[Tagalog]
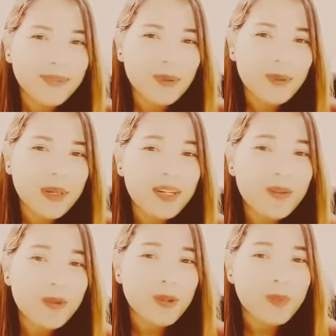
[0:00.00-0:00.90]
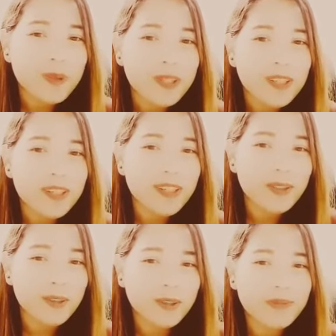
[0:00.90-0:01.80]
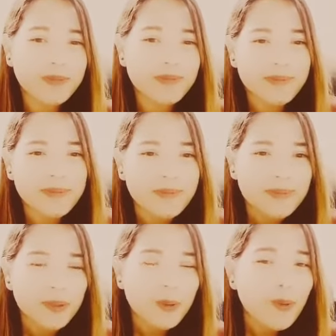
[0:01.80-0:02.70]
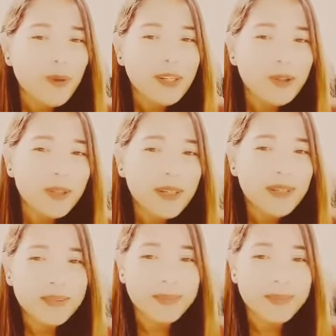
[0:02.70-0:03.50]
Kung may negosyo po sila, ganun. Kuha kayo ng